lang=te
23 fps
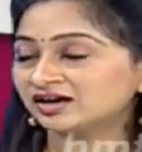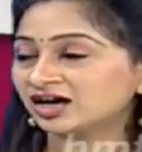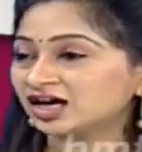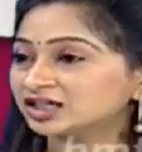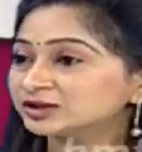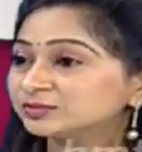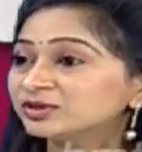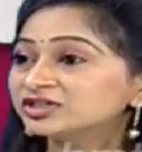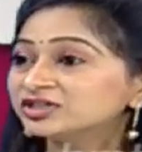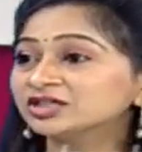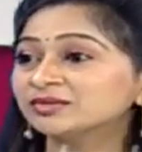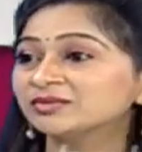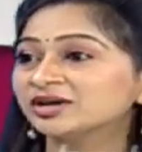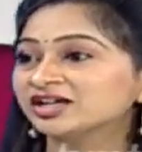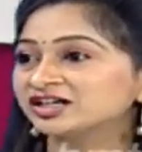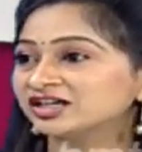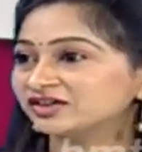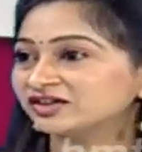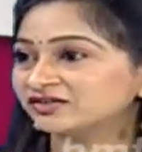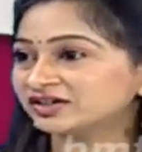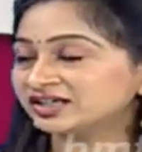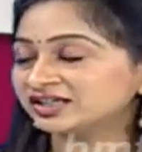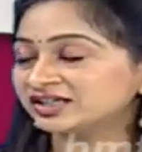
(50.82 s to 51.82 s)

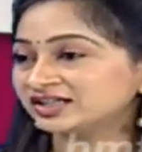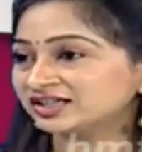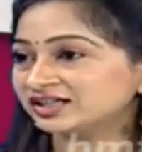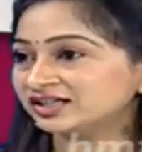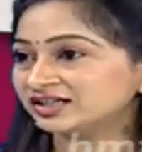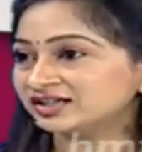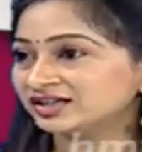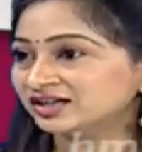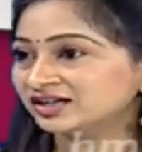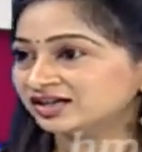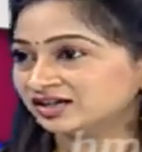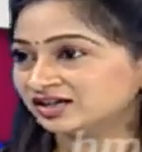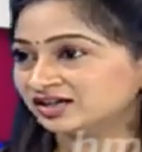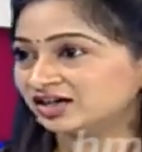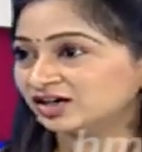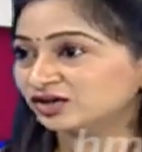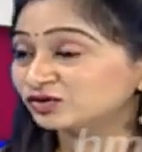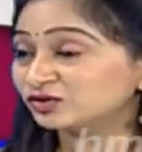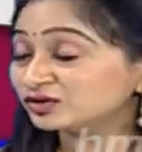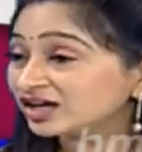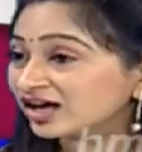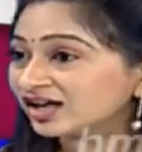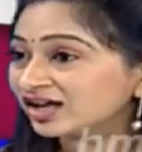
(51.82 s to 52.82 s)
అద్భుతమైనటువంటి
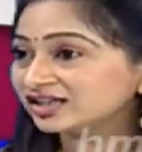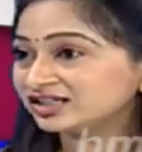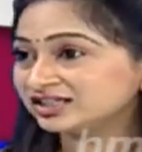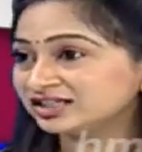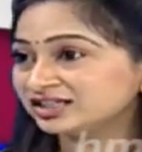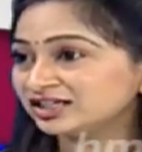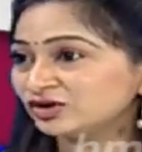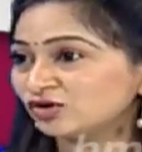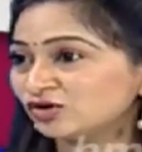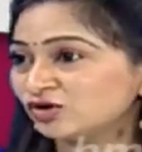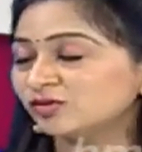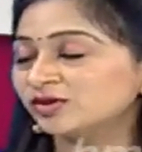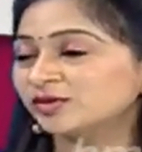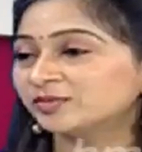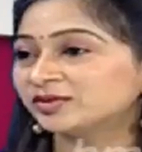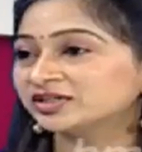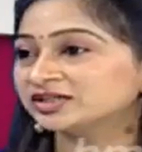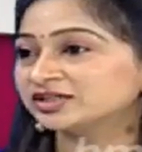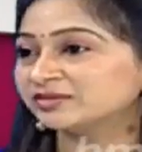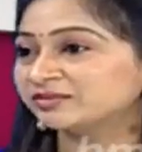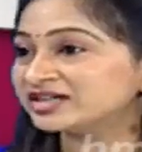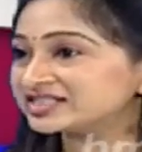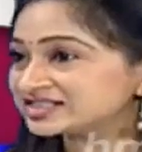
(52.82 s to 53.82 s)
గుణాలని
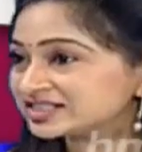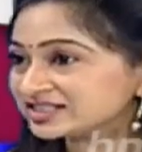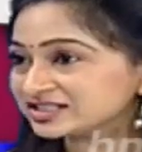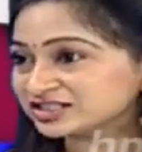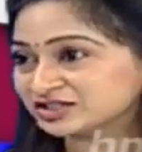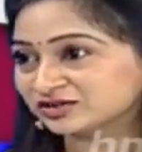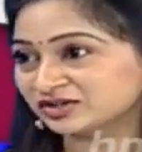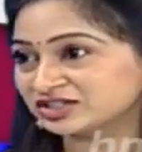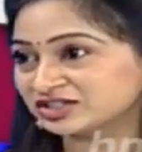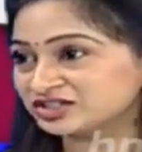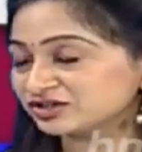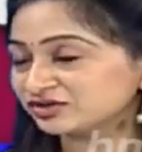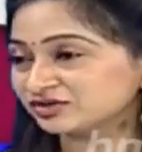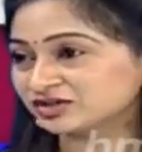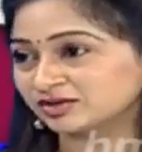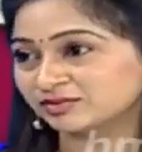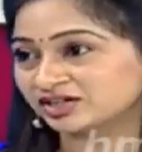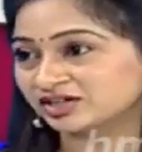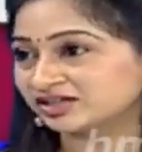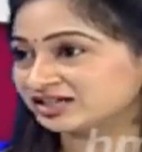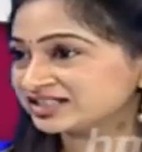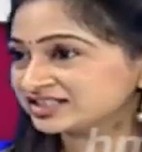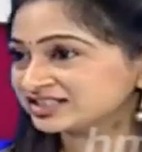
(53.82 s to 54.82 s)
హోమియోపతి మెడిసిన్స్ గురించి
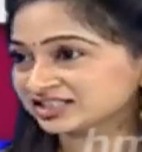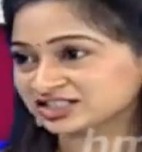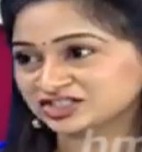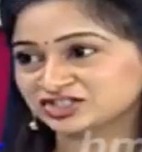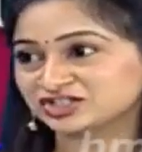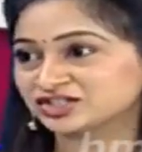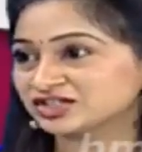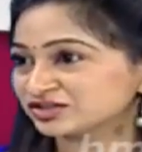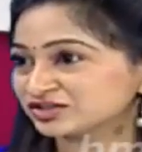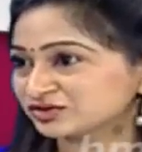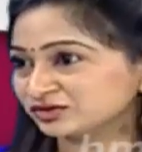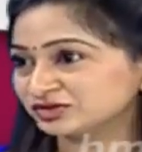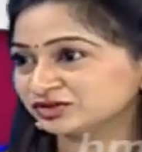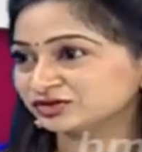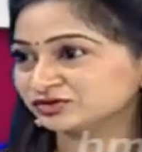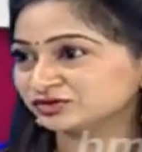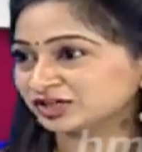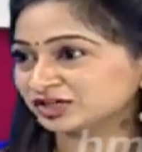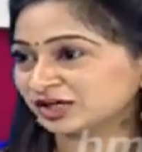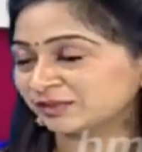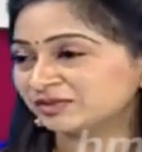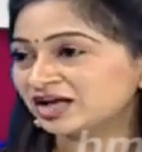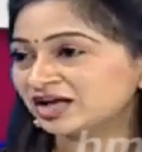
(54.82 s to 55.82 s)
కూడా మనం డిస్కస్ చేసుకుంటూ
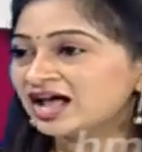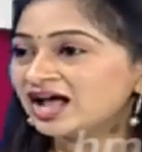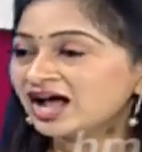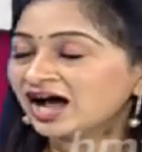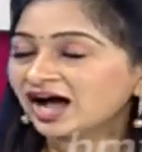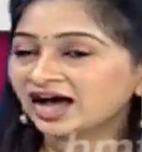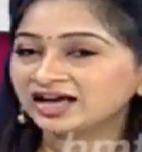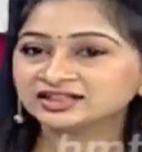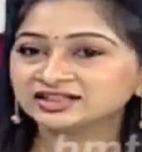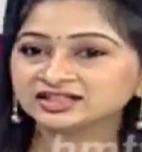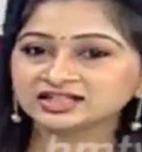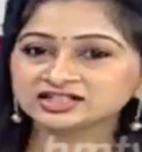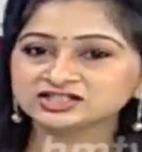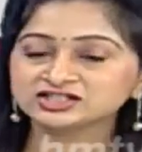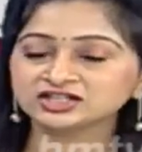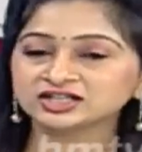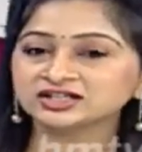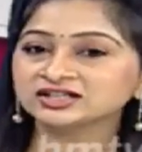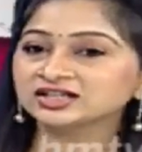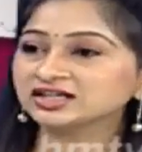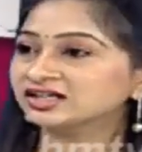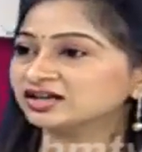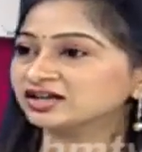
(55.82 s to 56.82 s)
ఉన్నాం అయితే
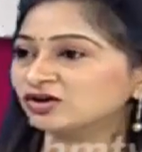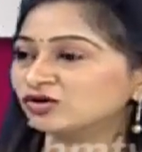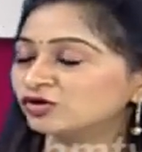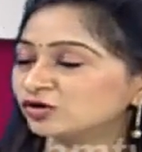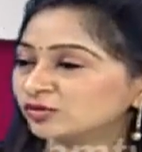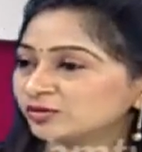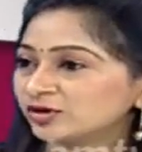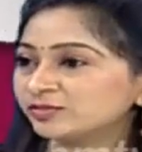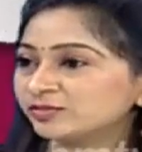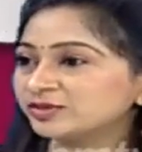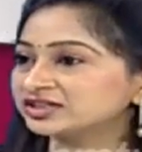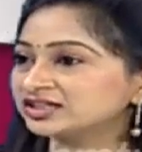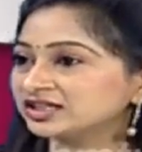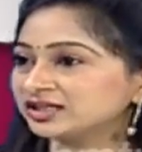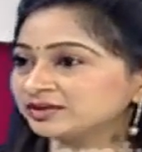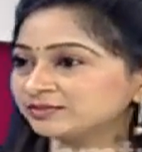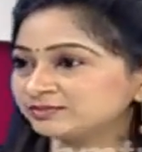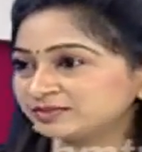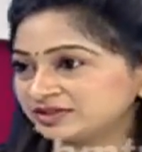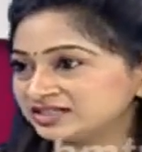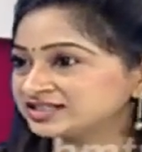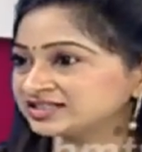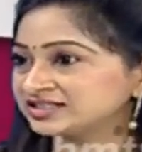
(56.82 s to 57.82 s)
జనరల్గా హోమియోపతి
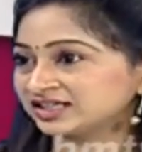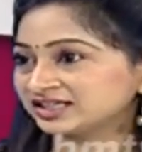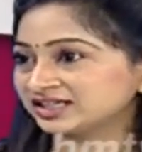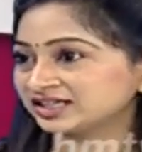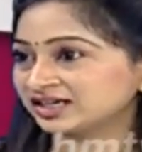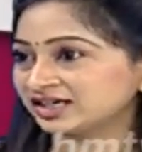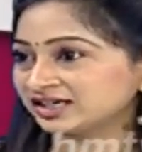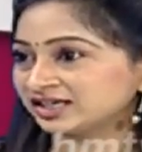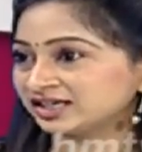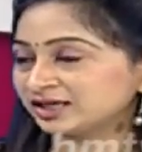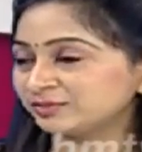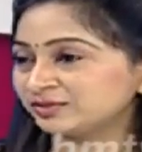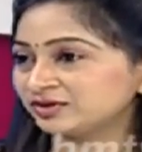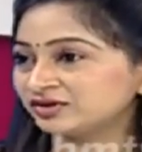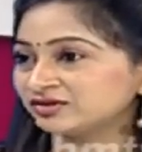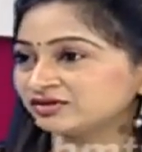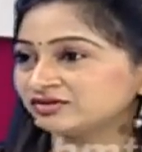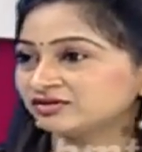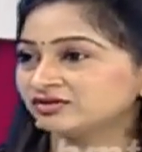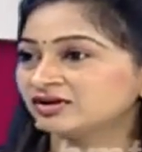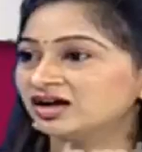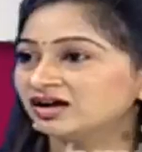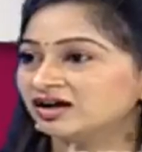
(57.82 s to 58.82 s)
పిల్స్ అనగానే
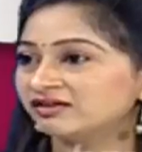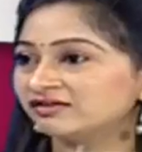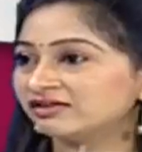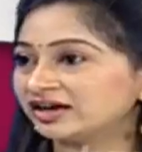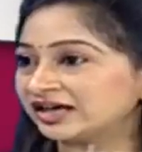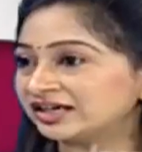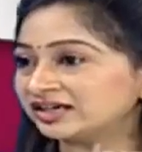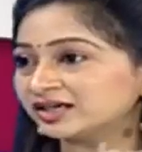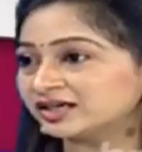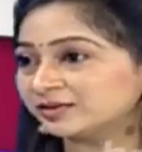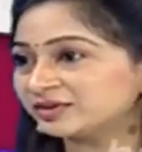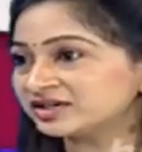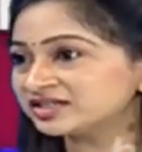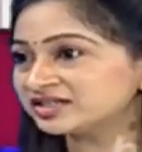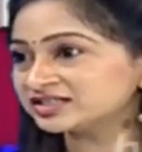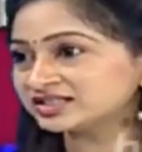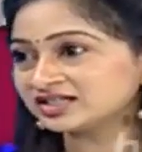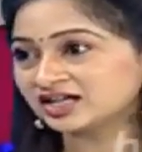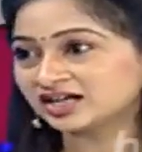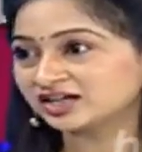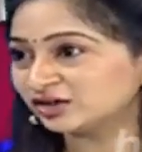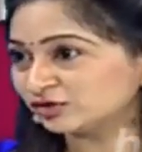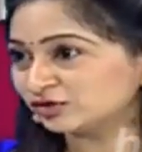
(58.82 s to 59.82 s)
ఇప్పుడు రెగ్యులర్
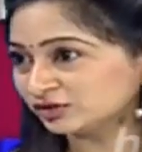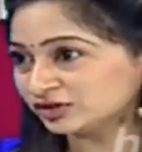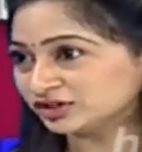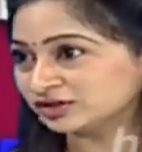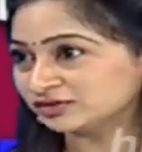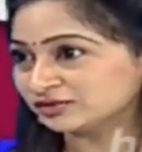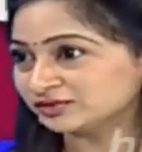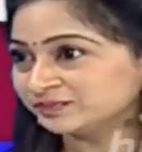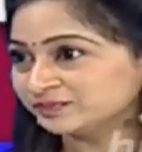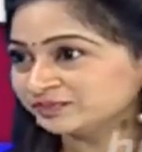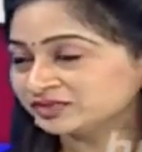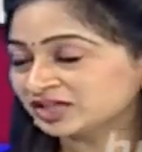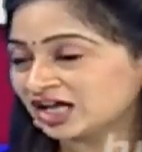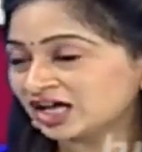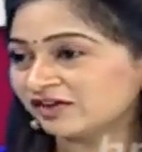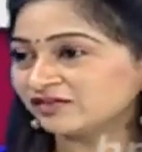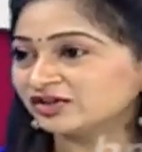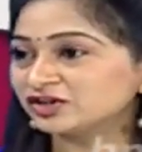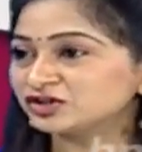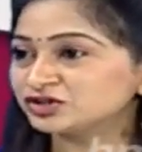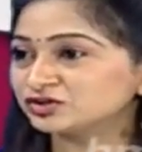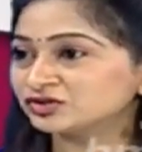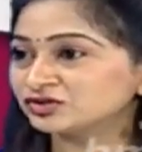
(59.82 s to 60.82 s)
పిల్స్ లాగా ఉండవు
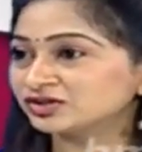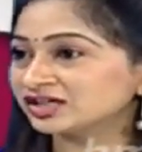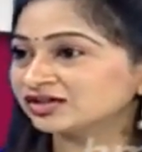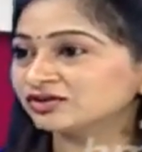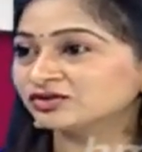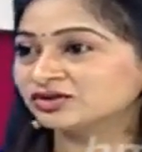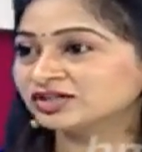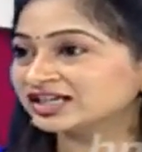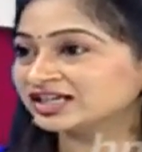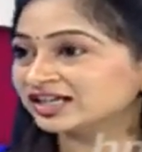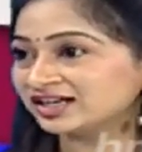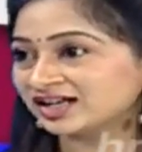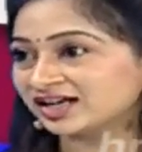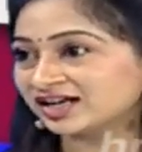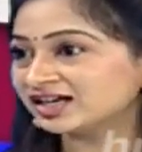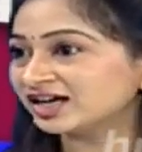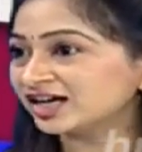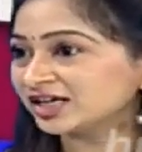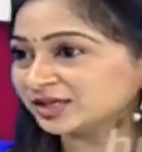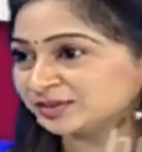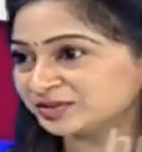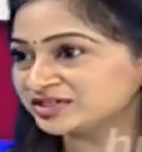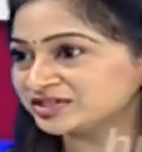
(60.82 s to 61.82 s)
అవి షుగర్
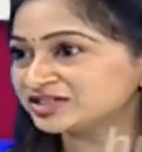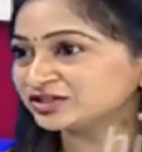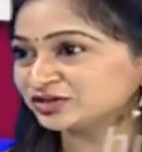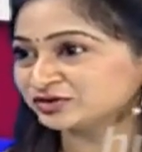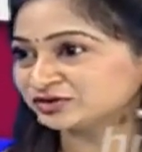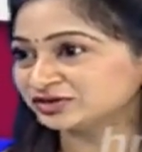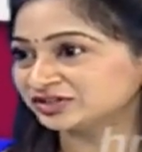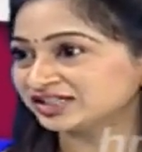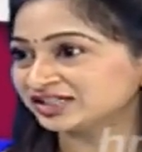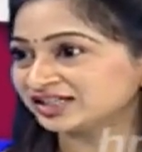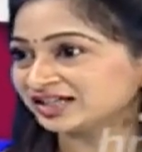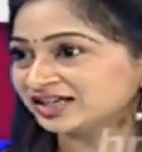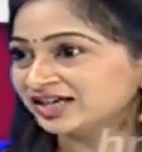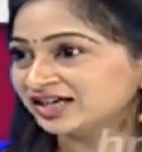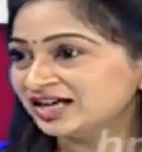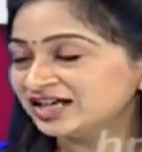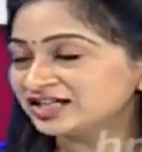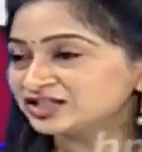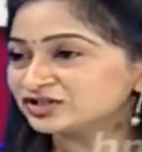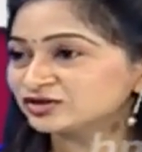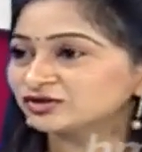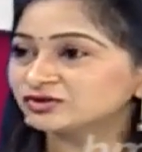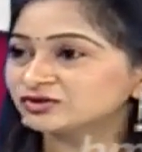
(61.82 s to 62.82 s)
గుళికల్లాగా అనిపిస్తూ ఉంటాయి
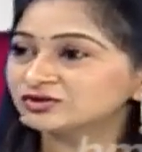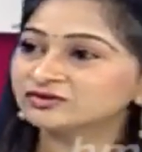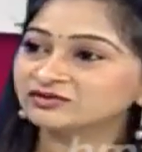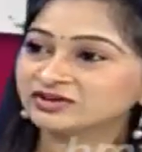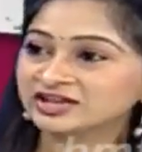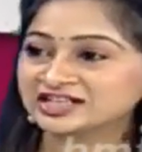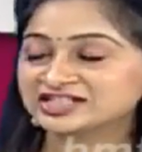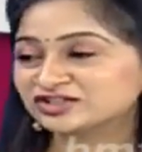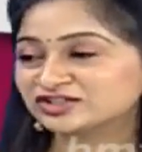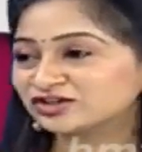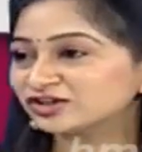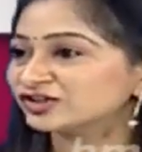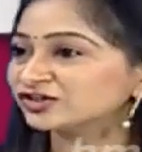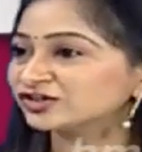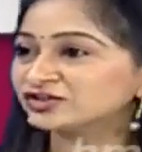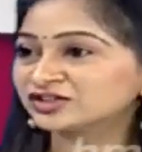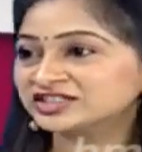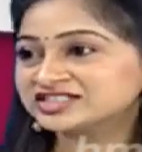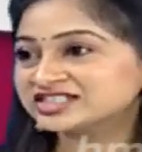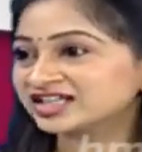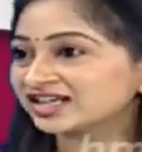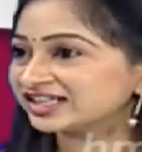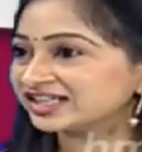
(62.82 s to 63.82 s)
సో వేసుకోవడం
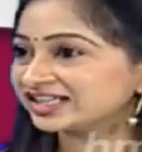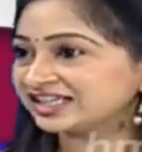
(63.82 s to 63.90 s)
కూడా చాలా